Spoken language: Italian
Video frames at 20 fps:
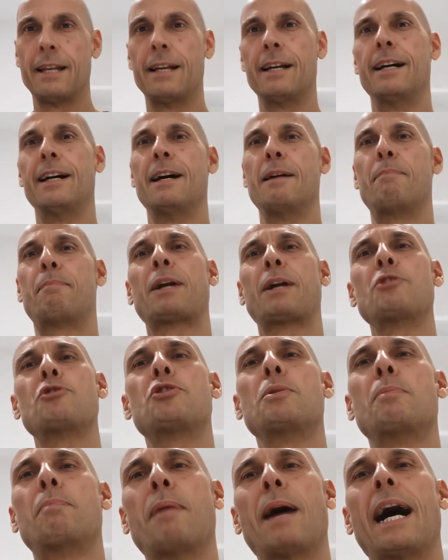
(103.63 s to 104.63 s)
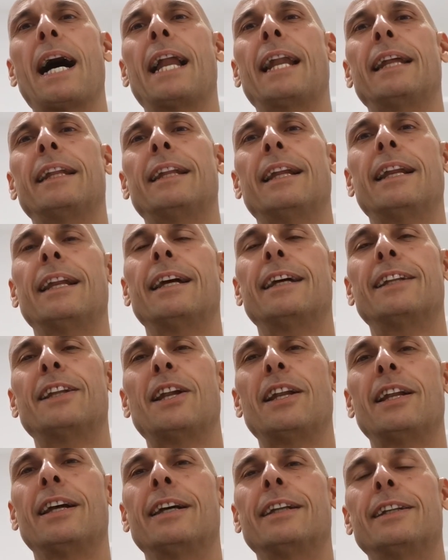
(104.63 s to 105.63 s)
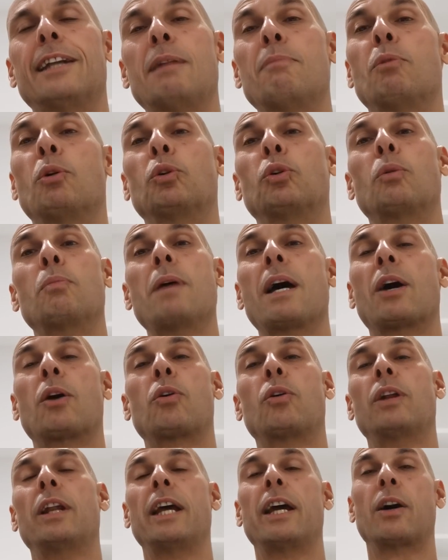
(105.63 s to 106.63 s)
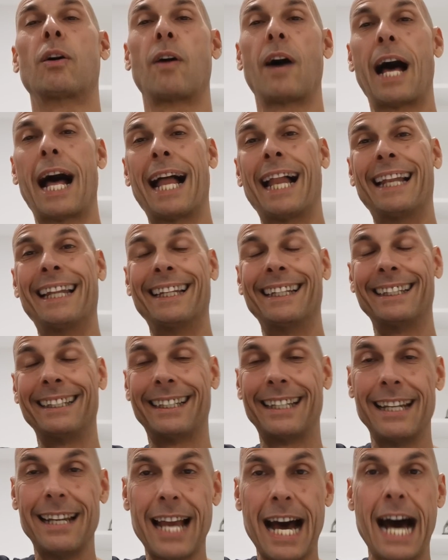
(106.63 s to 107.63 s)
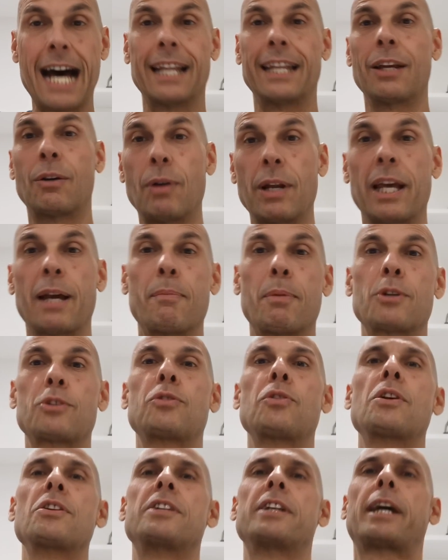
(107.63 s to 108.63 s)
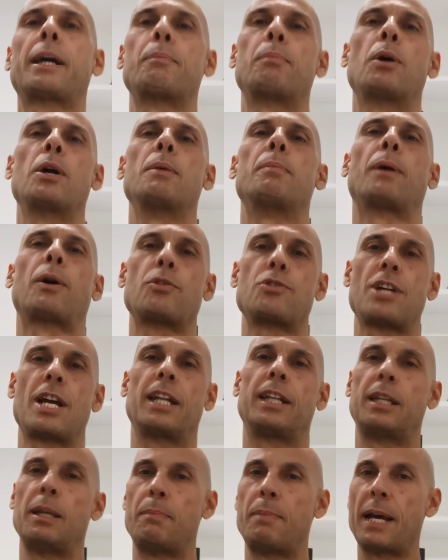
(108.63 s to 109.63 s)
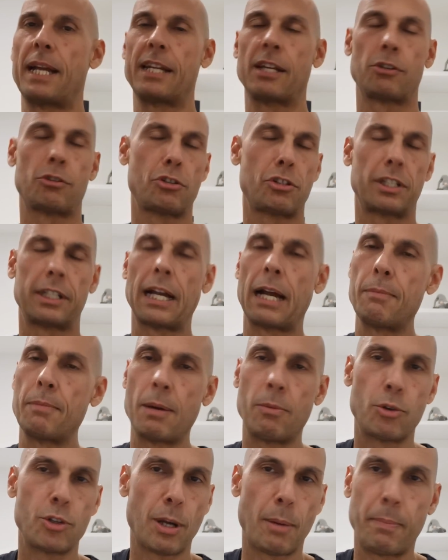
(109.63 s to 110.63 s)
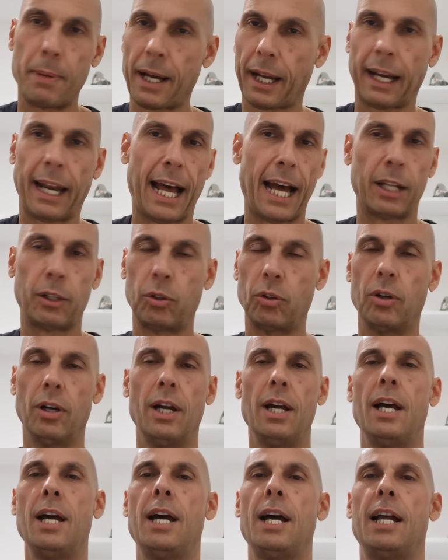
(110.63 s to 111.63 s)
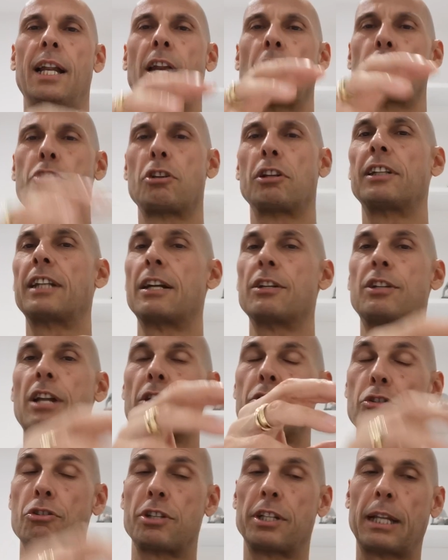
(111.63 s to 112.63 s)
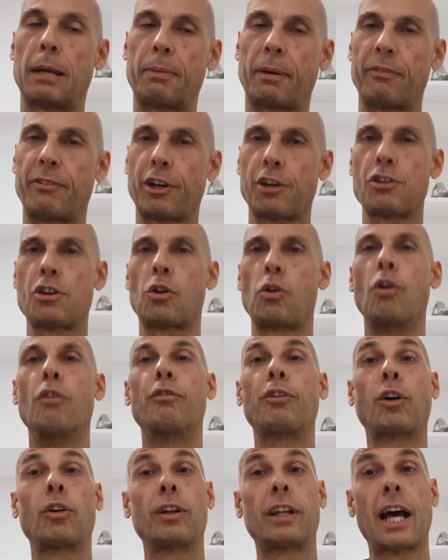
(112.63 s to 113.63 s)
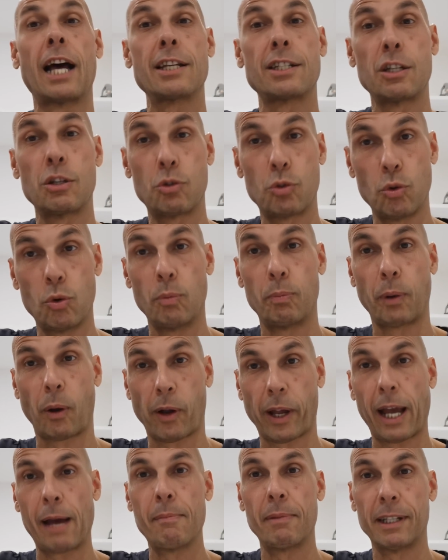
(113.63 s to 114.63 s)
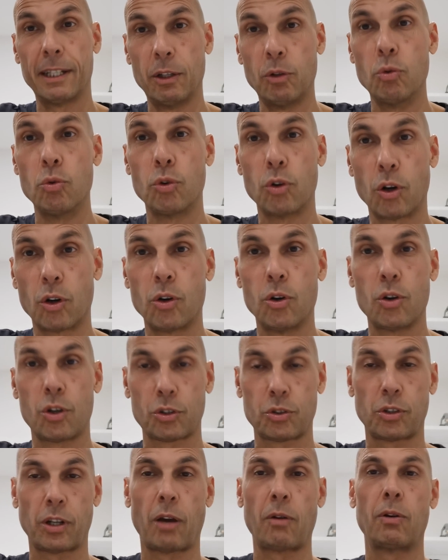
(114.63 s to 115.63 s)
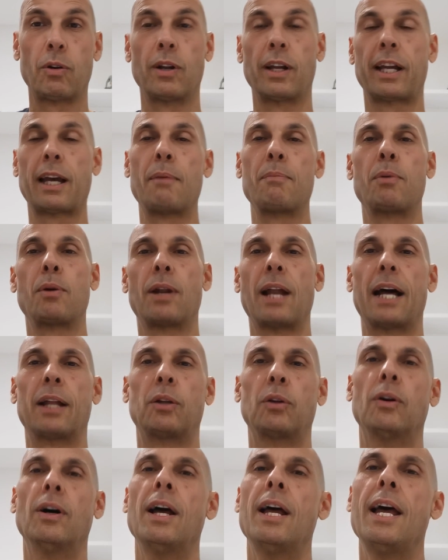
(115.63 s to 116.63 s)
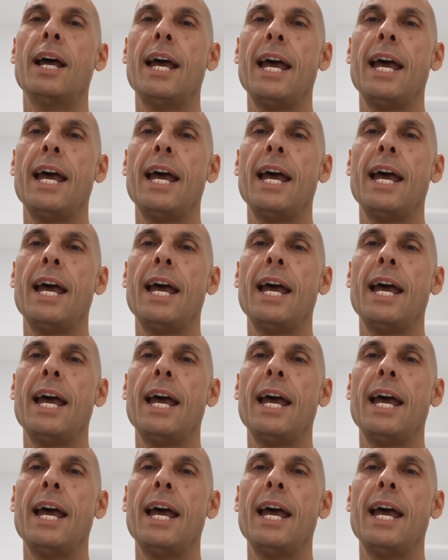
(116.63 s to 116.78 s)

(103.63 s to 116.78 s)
eh, principale del, del, del mondo bianco-nero, al di là di quelli che possono essere poi i progetti, i piani della società, ne abbiamo già parlato, la società, la società preferisce confrontarsi sul programma di lungo corso, che è quello del campionato,